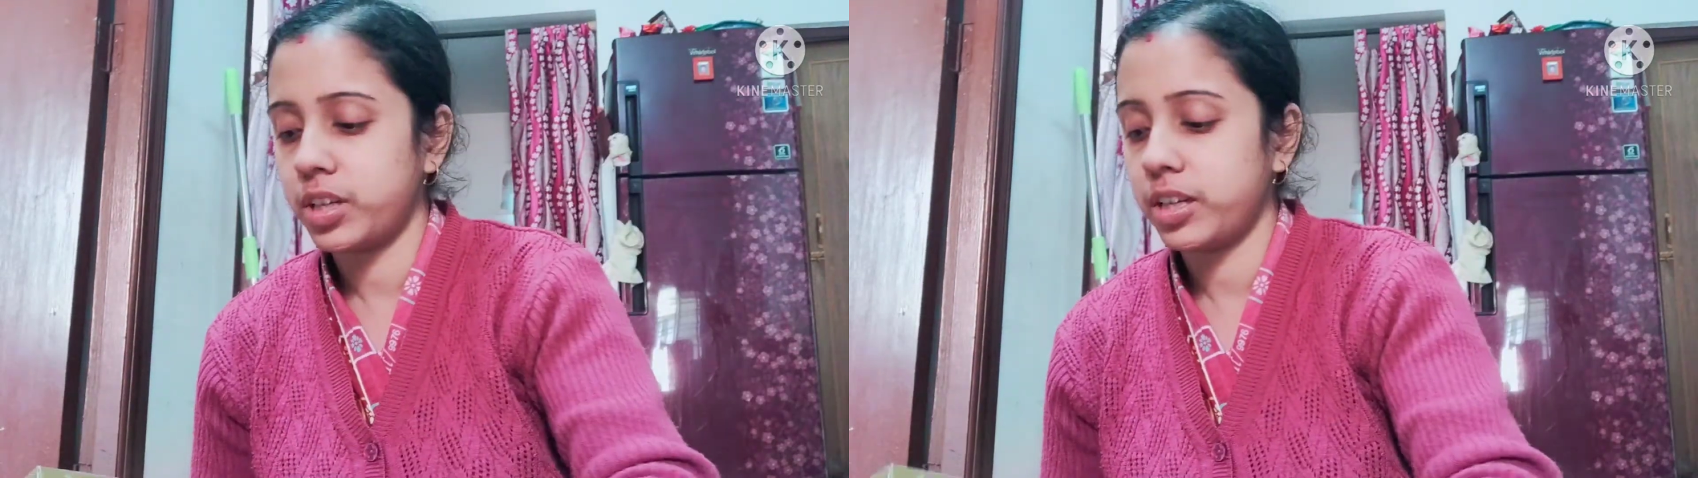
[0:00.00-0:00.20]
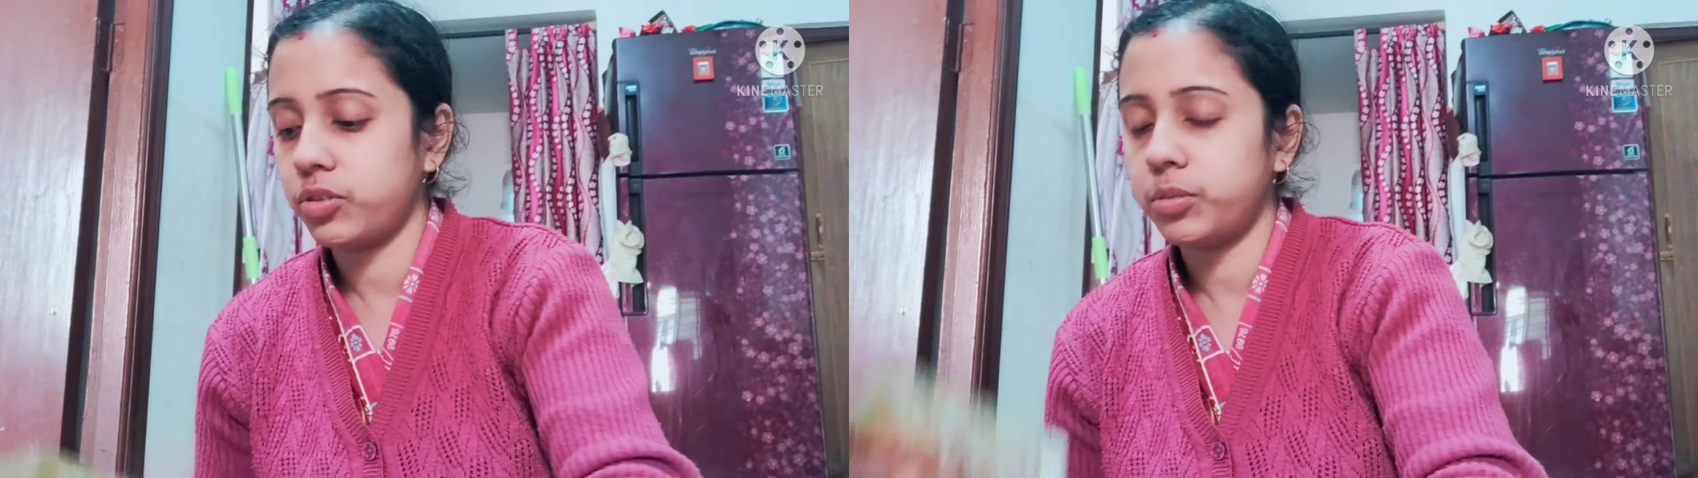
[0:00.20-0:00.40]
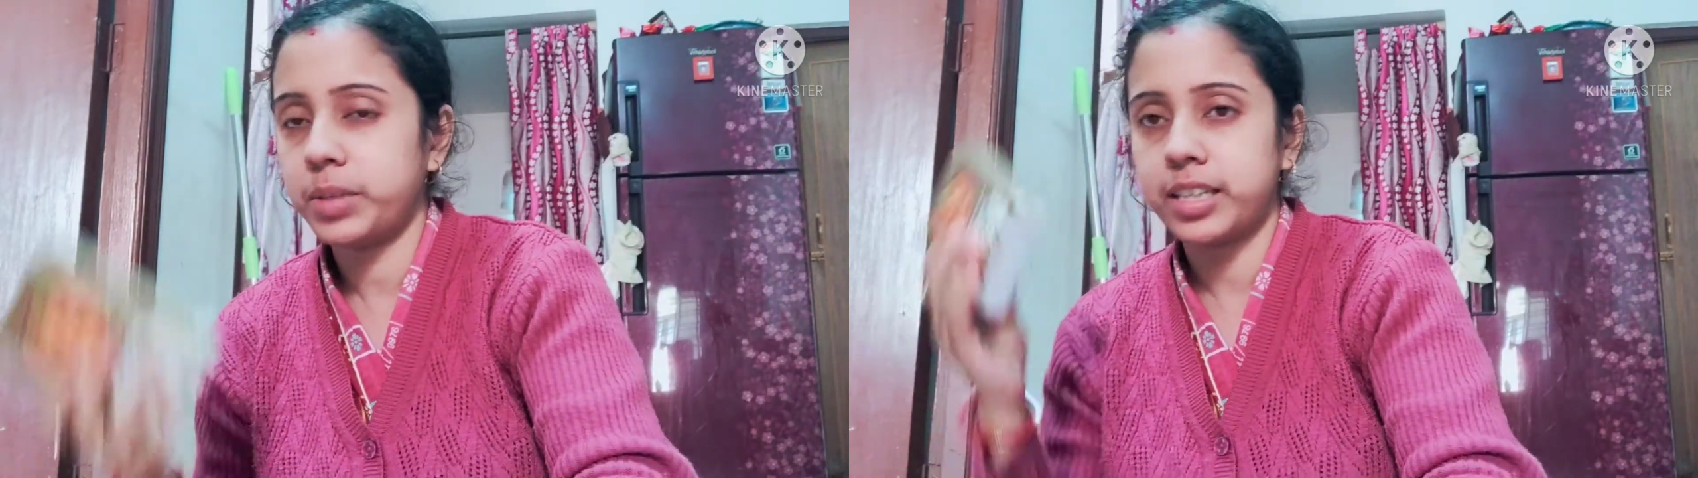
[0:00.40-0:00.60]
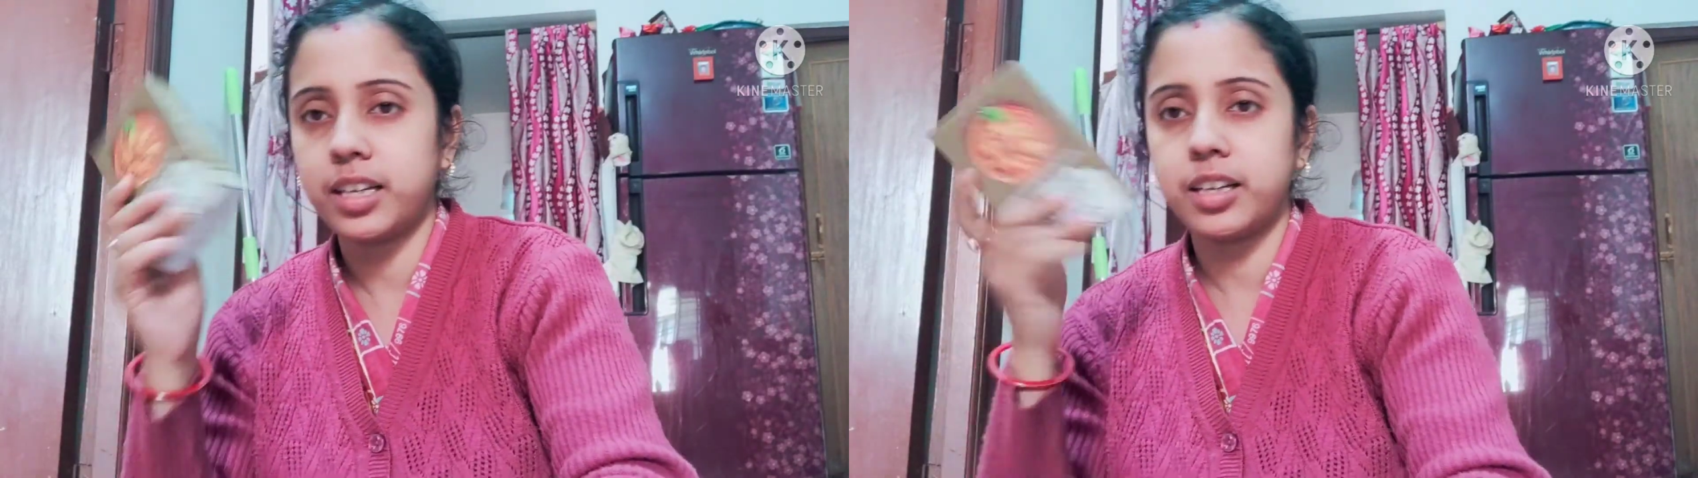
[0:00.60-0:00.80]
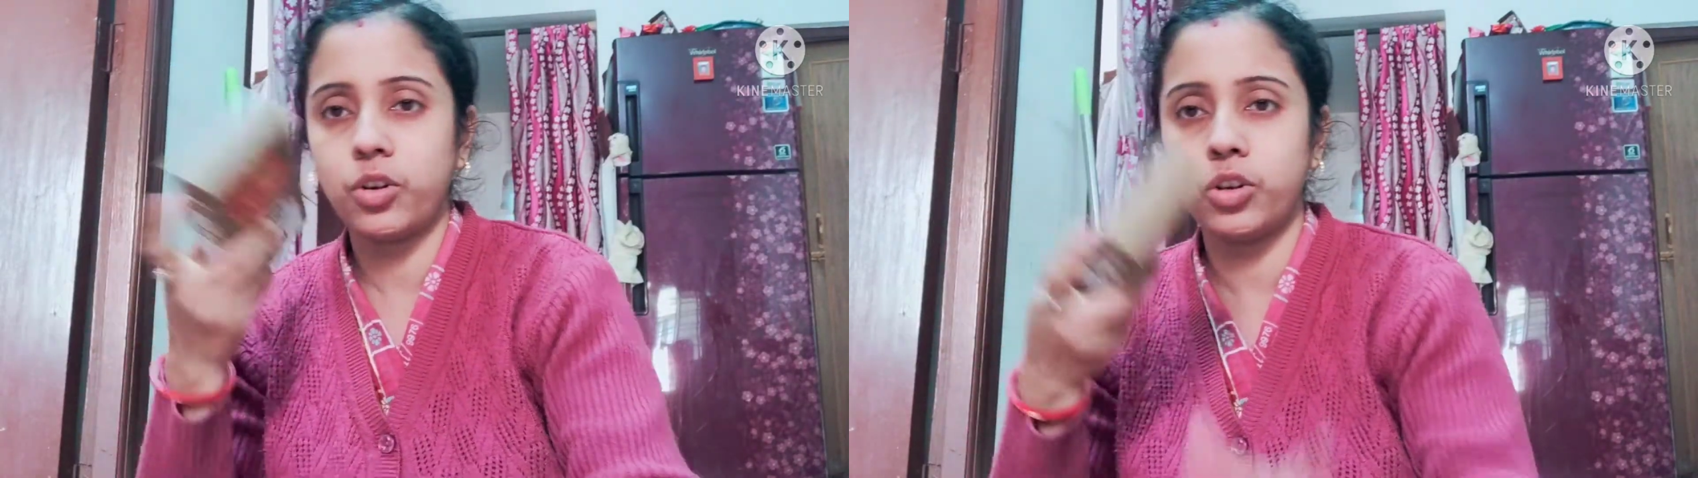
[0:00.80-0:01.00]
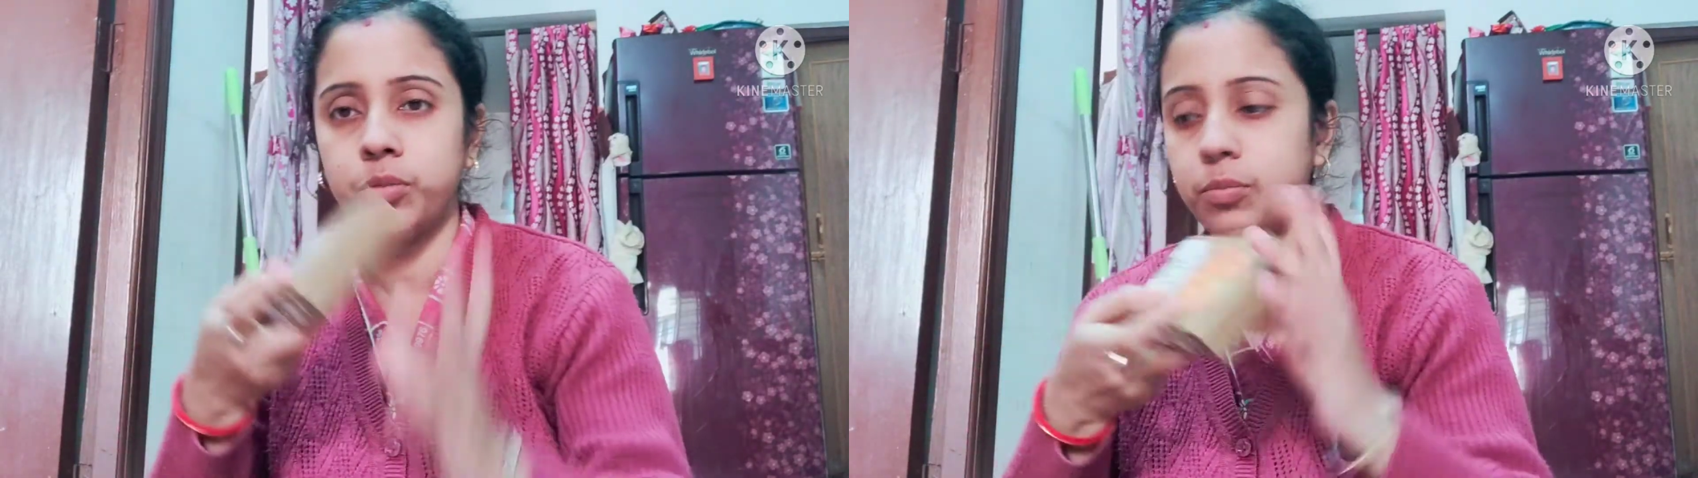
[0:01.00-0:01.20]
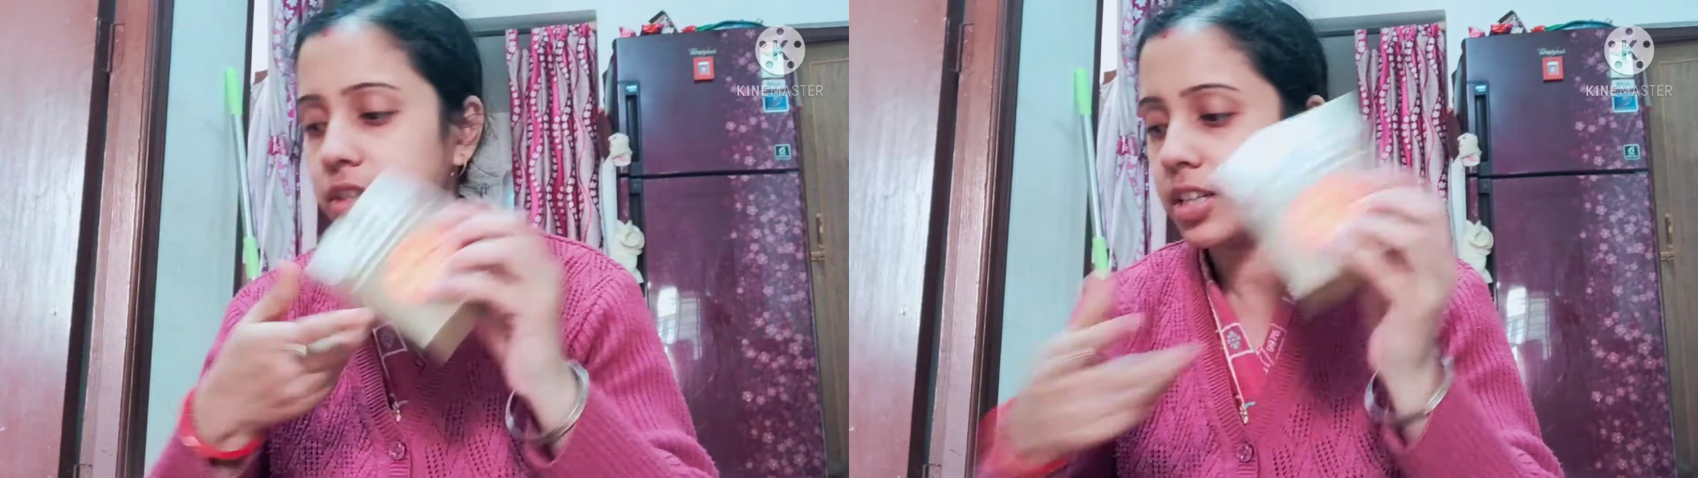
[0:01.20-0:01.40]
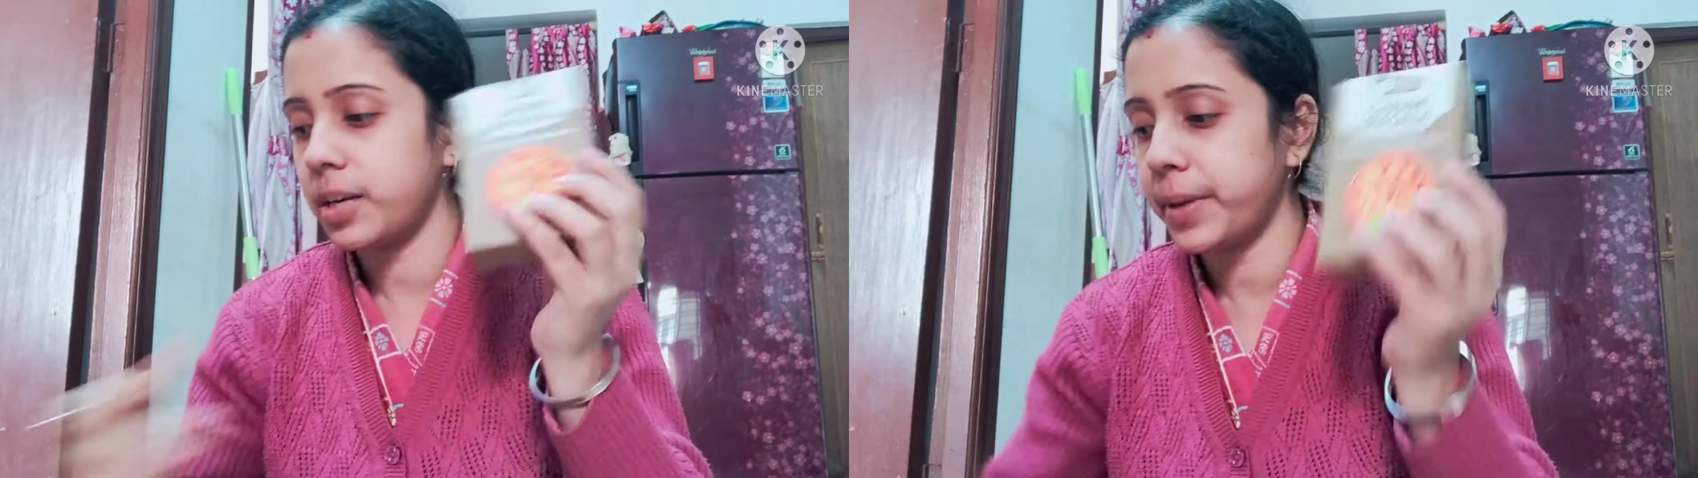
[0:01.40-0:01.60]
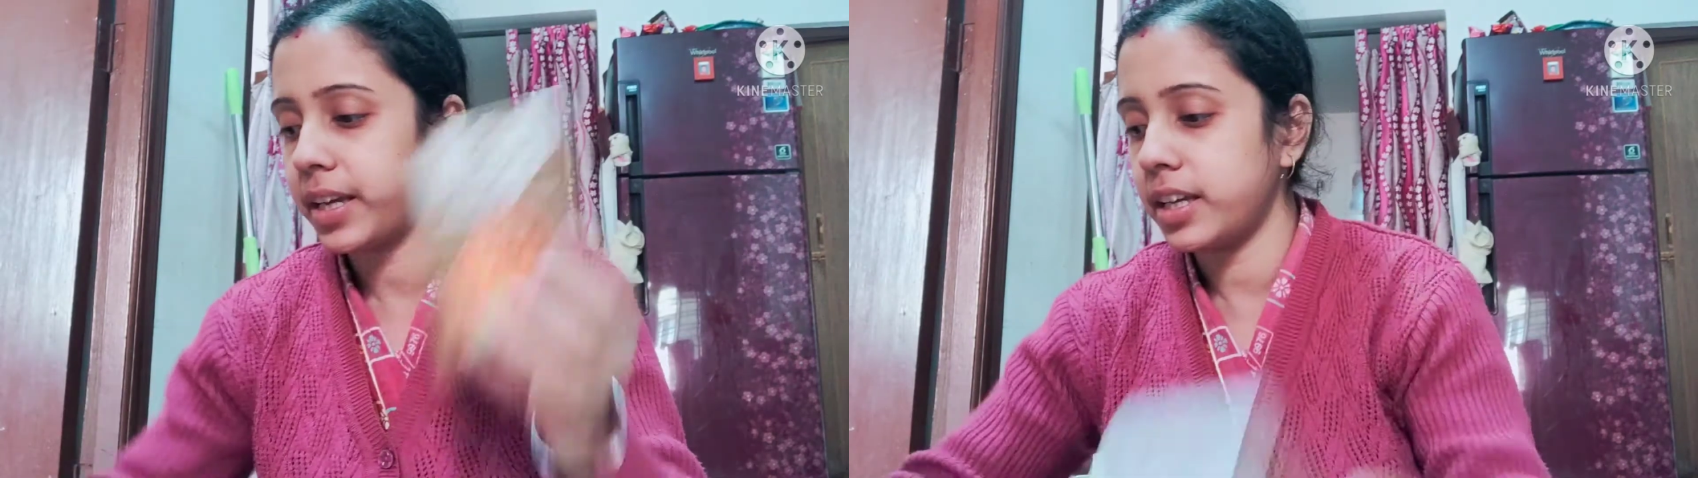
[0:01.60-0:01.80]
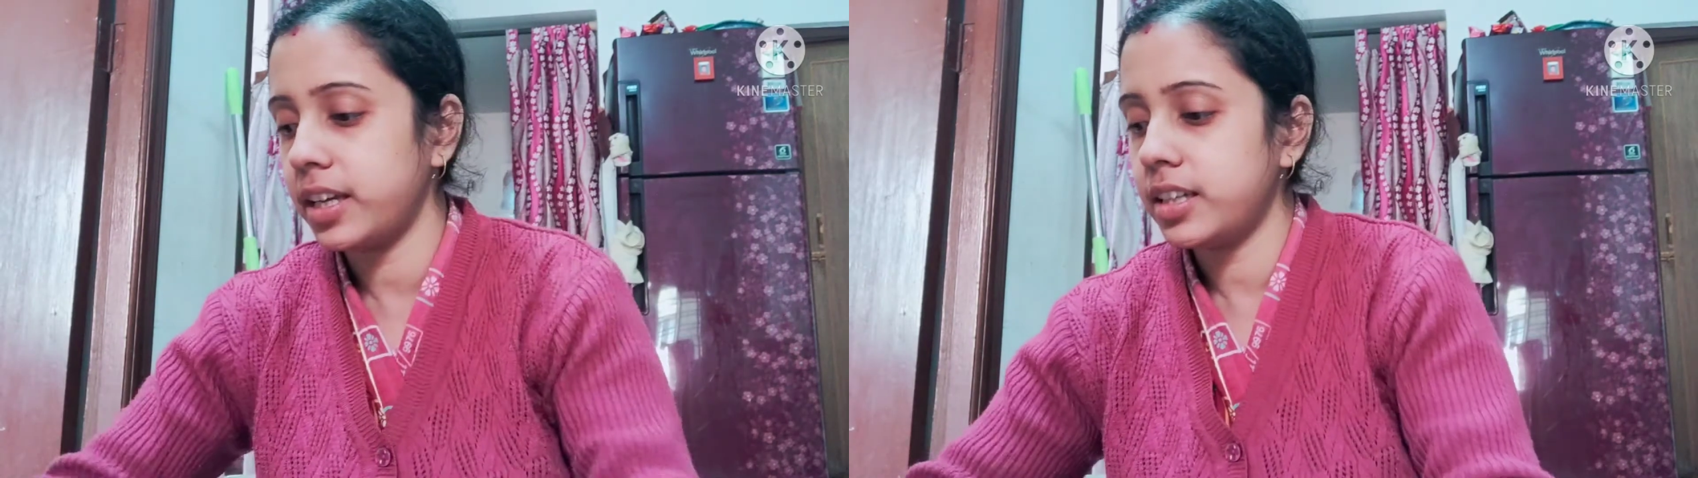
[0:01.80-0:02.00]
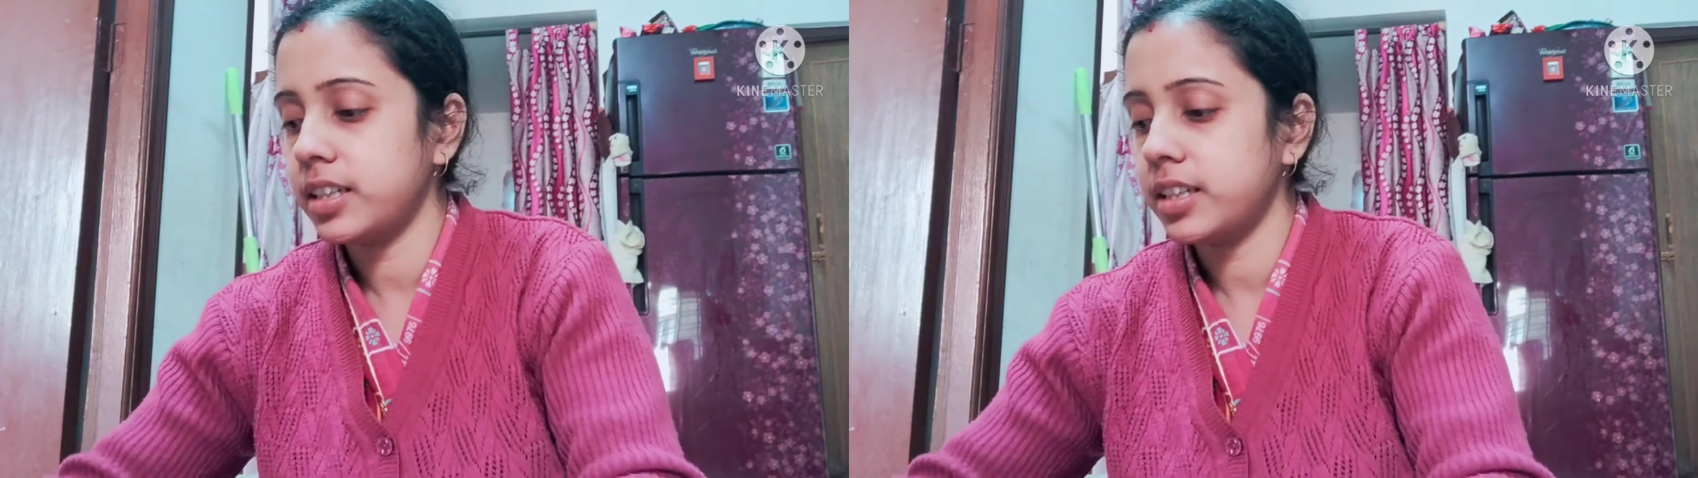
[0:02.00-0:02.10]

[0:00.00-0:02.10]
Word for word: এরকম এটা গরম মশলার প্যাকেট